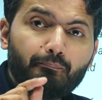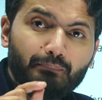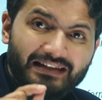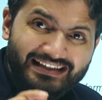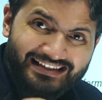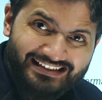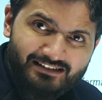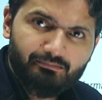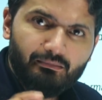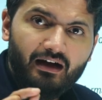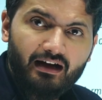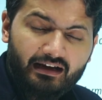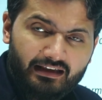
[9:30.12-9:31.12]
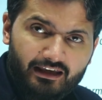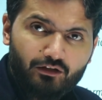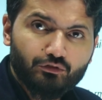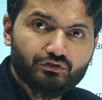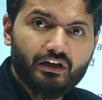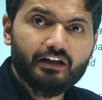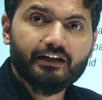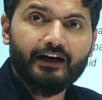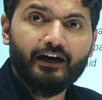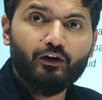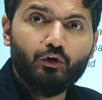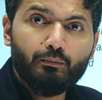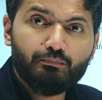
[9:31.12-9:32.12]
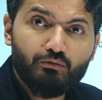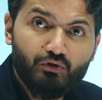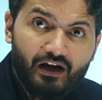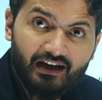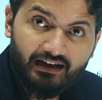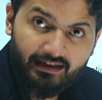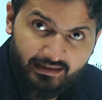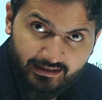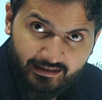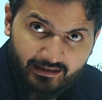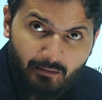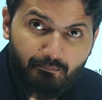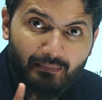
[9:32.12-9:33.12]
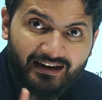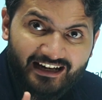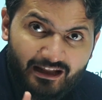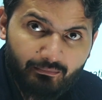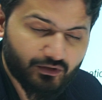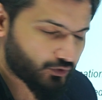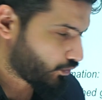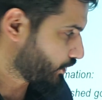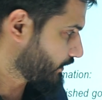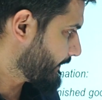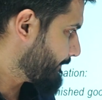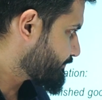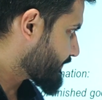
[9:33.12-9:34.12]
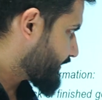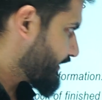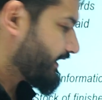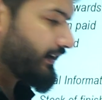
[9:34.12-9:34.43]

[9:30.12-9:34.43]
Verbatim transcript: प्लीज़ मांग के उस कंटेंट को पूरा कर लेना पेंडिंग मत छोड़ना ठीक